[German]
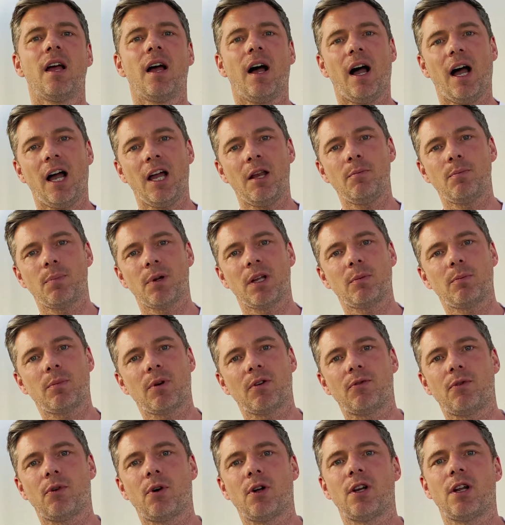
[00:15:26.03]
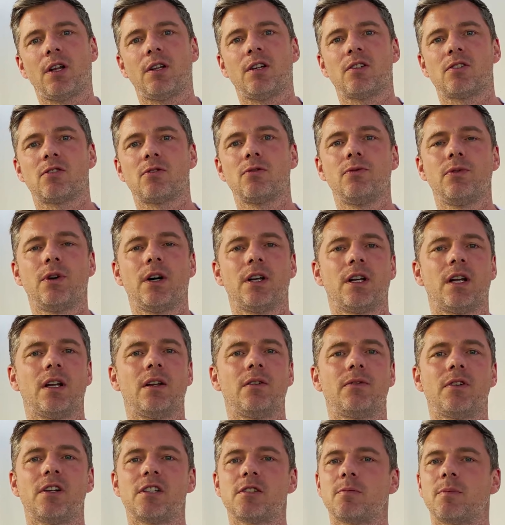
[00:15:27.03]
Einen bringt man vorne an der Zufahrt an,
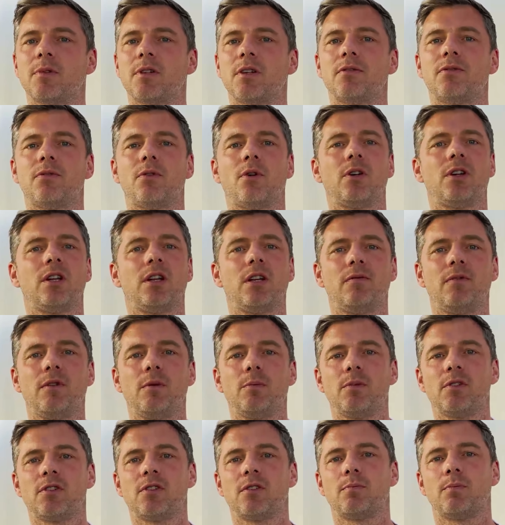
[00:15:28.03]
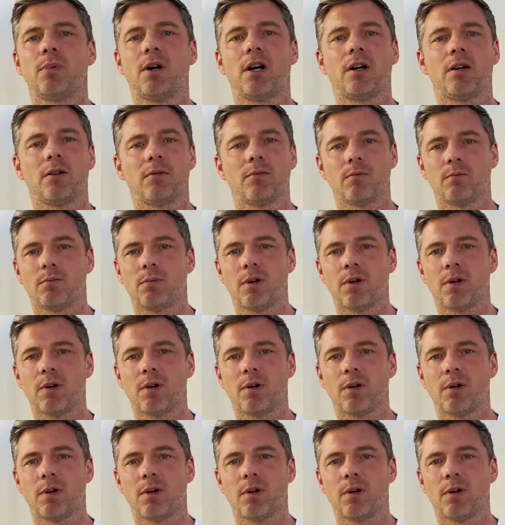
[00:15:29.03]
falls man da vorne irgendwie ein bisschen ein paar,